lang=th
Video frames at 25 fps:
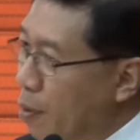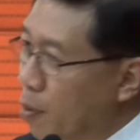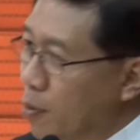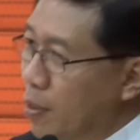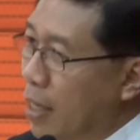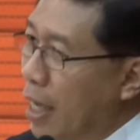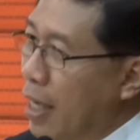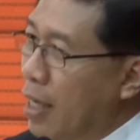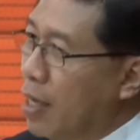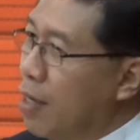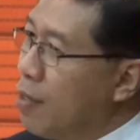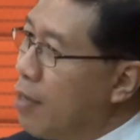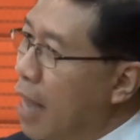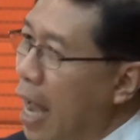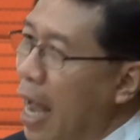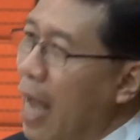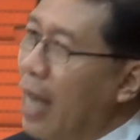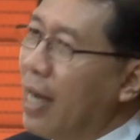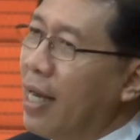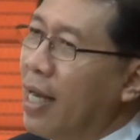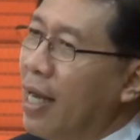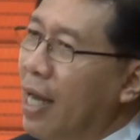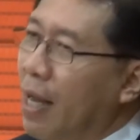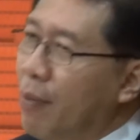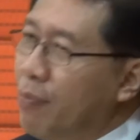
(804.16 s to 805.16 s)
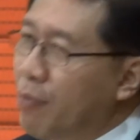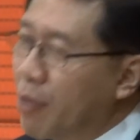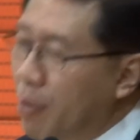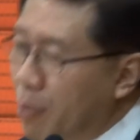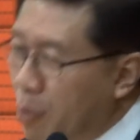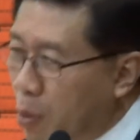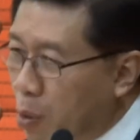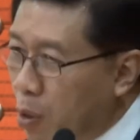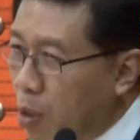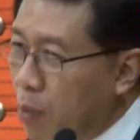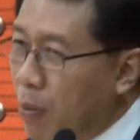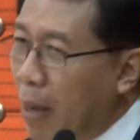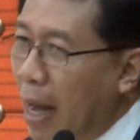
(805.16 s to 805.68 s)
วจะมีคนไทยเยอะแยะนะครับ
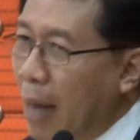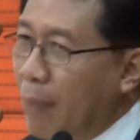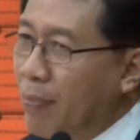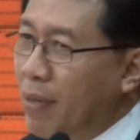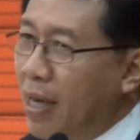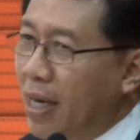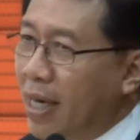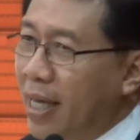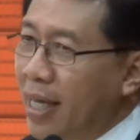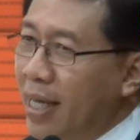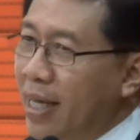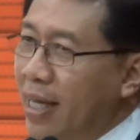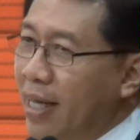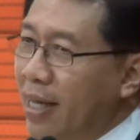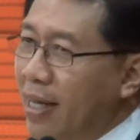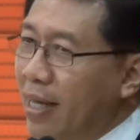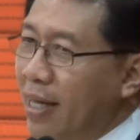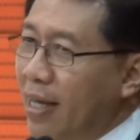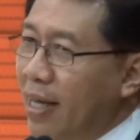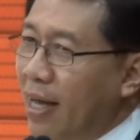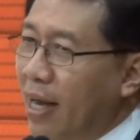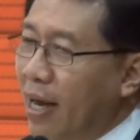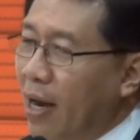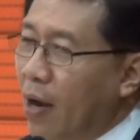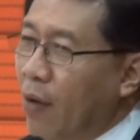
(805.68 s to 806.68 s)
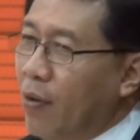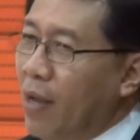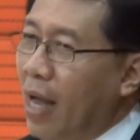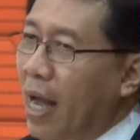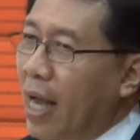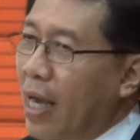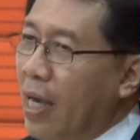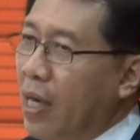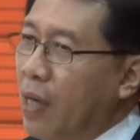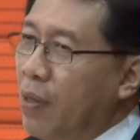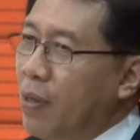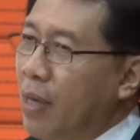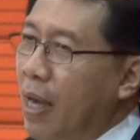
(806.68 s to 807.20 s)
ที่มีคุณภาพอย่างนี้เราอ
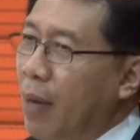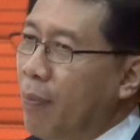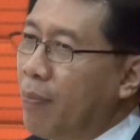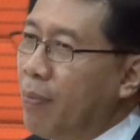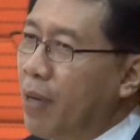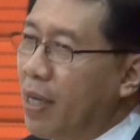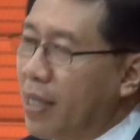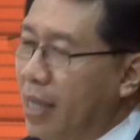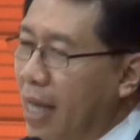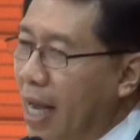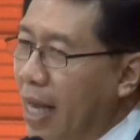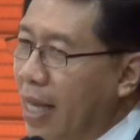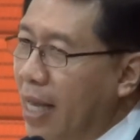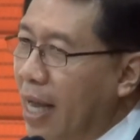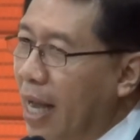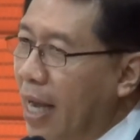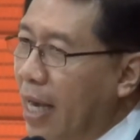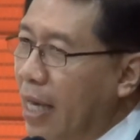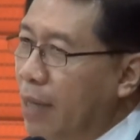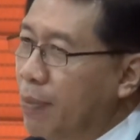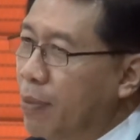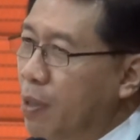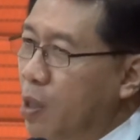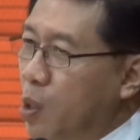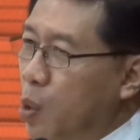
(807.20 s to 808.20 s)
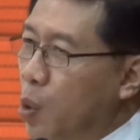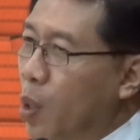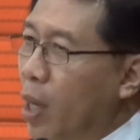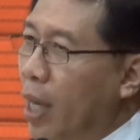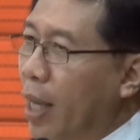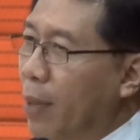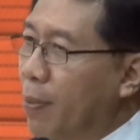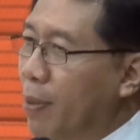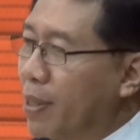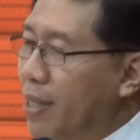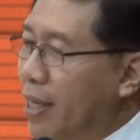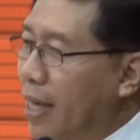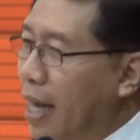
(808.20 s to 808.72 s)
ยากให้เขากลับเมืองไทยอยากให้เข้ามาช่วย
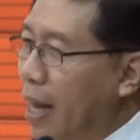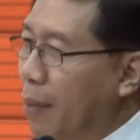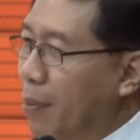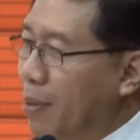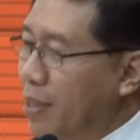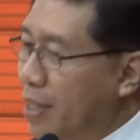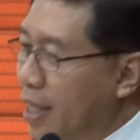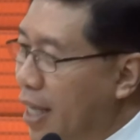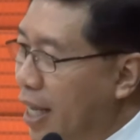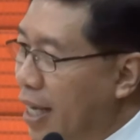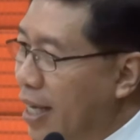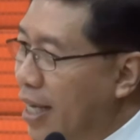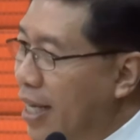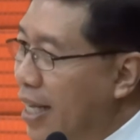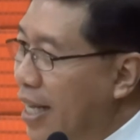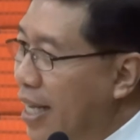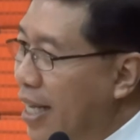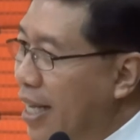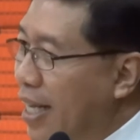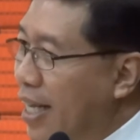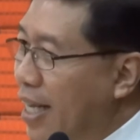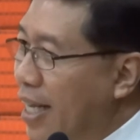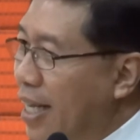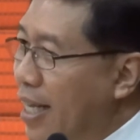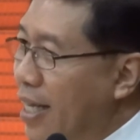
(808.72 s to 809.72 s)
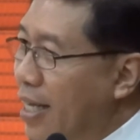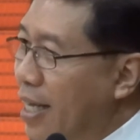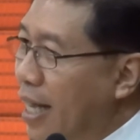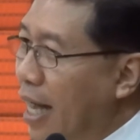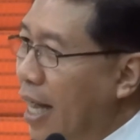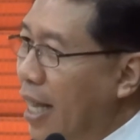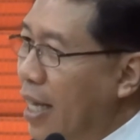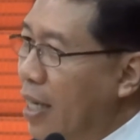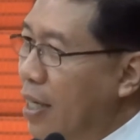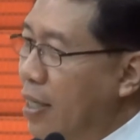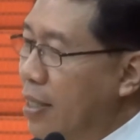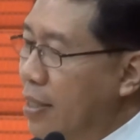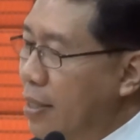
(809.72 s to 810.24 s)
กันพัฒนาประเทศอ
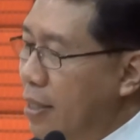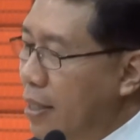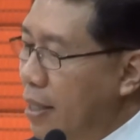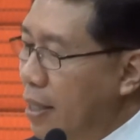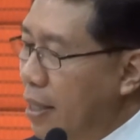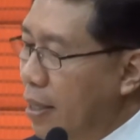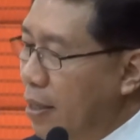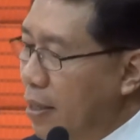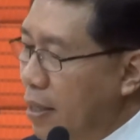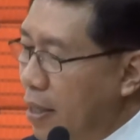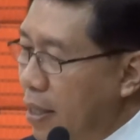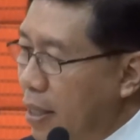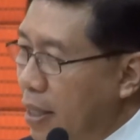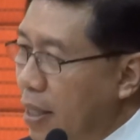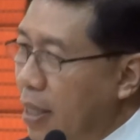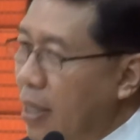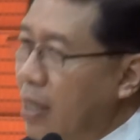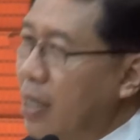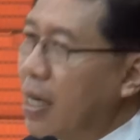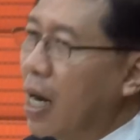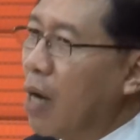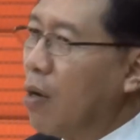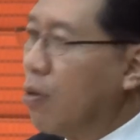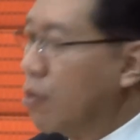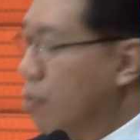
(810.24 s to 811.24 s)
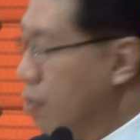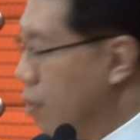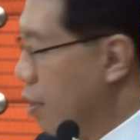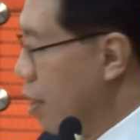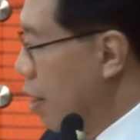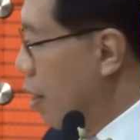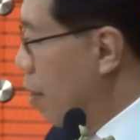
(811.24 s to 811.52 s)
ยากให้เรา